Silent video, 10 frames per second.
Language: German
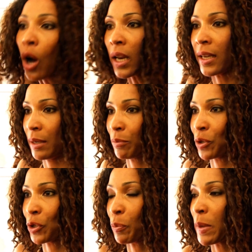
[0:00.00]
Rolle eben zu
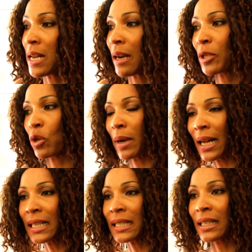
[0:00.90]
spielen, aber so im
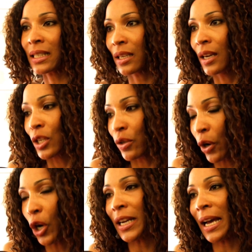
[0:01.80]
Alltag, so wie
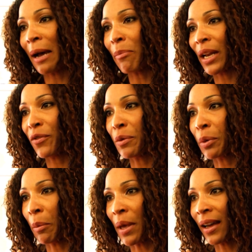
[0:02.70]
heute Abend bei der
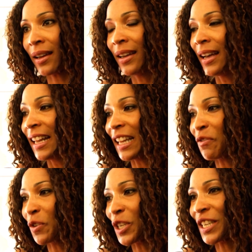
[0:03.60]
Filmpremiere, dann
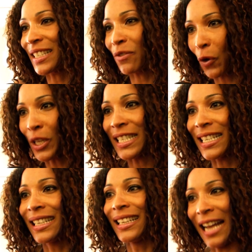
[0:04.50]
würde ich es
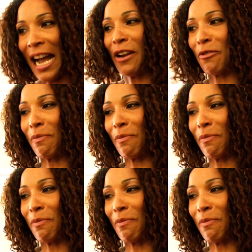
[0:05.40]
vorziehen, keinen